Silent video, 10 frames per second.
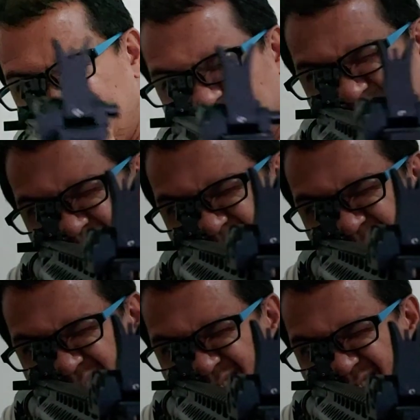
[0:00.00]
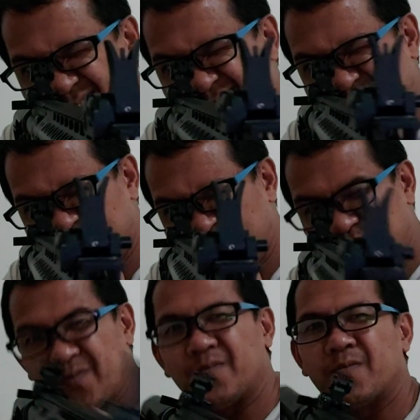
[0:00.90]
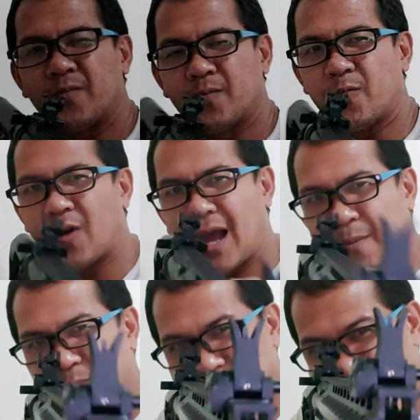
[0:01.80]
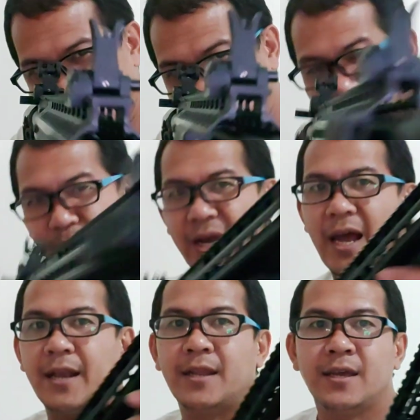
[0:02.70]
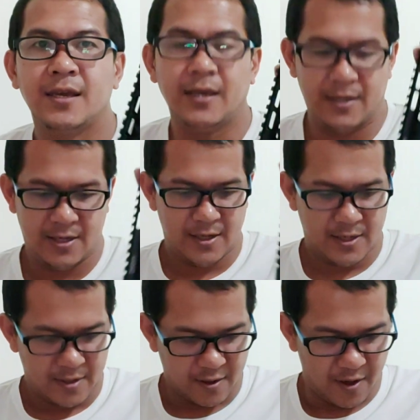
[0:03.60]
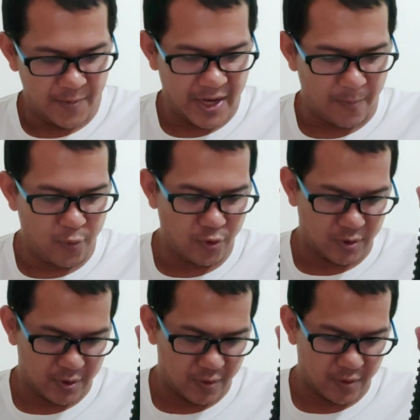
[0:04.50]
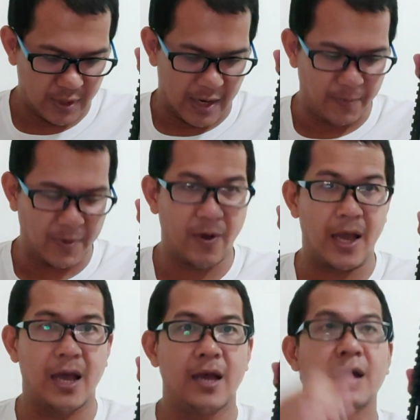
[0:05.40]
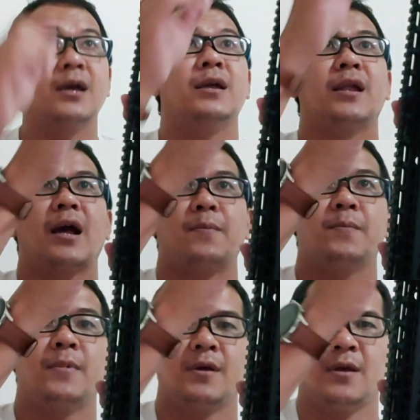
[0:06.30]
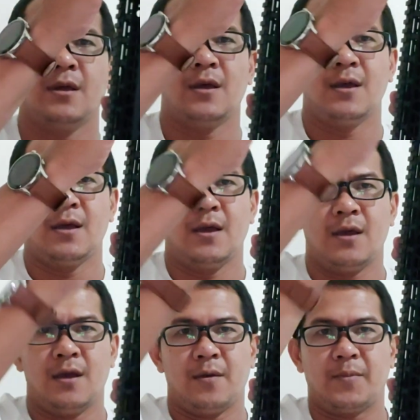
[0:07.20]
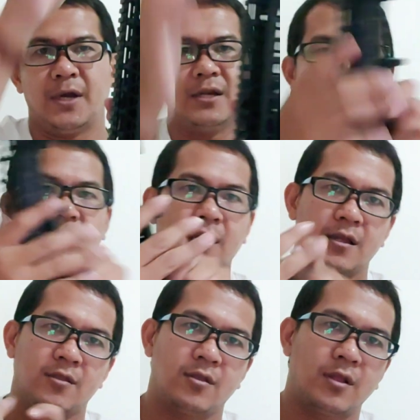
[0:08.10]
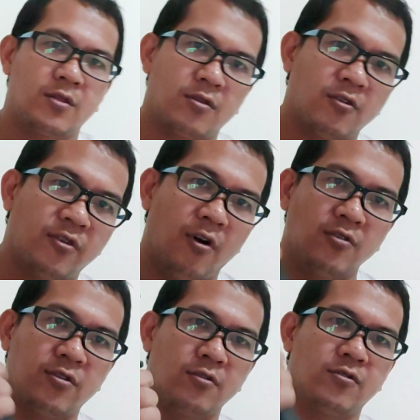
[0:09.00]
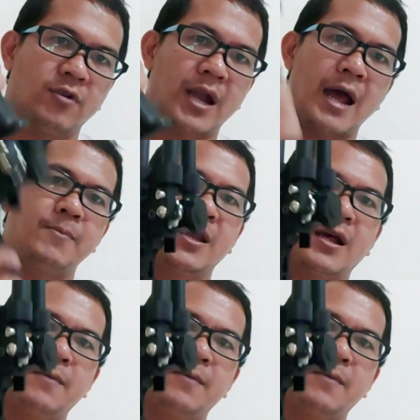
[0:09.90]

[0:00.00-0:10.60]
นะของเล่นของวงการปืนตัวหนึ่งเหมือนกันก็มีคำพูดคำหนึ่งว่านะครับปืนเนี่ยทรงสงครามเนี่ย